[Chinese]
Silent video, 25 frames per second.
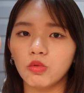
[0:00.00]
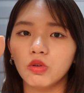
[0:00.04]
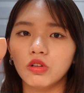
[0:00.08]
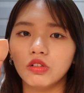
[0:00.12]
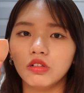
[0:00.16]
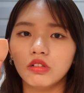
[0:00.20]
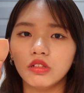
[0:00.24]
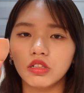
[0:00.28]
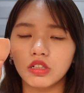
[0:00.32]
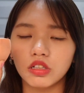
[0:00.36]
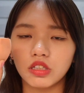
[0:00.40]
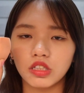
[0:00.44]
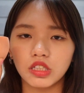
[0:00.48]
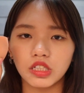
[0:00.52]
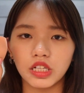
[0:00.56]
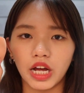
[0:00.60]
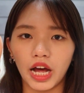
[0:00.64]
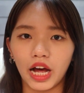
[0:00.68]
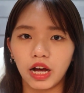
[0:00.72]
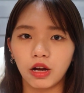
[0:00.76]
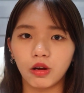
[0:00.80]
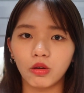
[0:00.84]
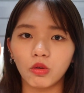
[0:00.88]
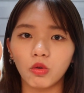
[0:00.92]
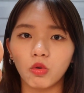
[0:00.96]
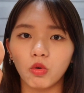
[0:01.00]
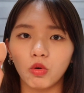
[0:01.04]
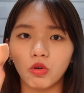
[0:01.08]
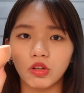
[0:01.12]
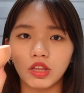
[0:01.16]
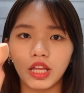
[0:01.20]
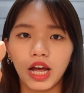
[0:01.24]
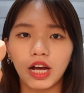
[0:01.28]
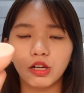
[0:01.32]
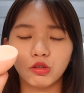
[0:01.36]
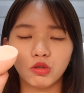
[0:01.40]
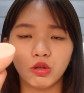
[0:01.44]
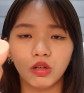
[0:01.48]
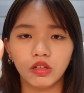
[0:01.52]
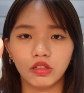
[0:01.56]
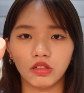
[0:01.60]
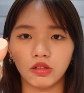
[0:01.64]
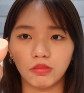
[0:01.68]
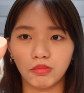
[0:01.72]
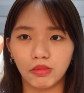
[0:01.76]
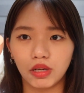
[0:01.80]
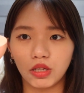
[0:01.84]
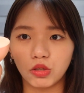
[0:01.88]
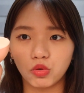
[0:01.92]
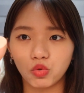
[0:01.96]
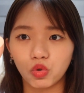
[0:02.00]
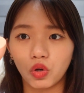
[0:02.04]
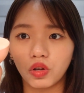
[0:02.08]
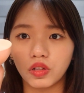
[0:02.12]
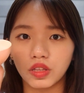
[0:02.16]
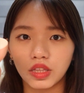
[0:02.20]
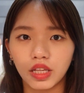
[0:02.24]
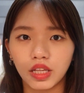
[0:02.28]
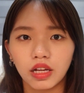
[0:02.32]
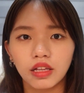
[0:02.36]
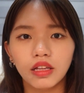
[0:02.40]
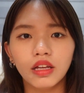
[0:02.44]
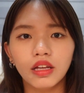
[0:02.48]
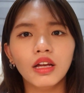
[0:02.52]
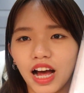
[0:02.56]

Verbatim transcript: 我用的是韩国大创的美妆蛋。